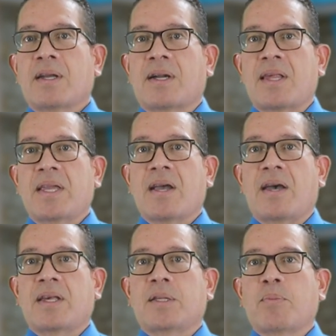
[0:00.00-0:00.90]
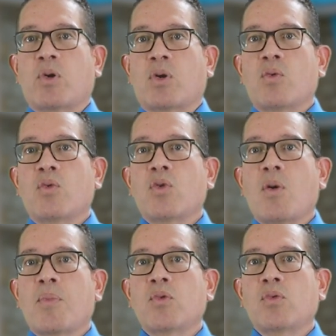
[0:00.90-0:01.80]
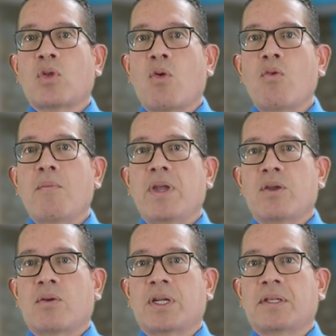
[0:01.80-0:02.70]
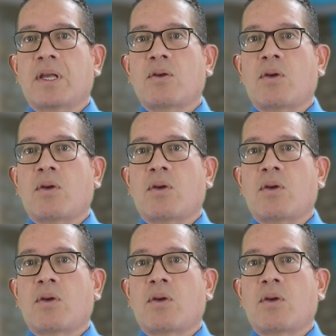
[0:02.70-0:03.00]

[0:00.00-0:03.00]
radicadas por 1.1 millones de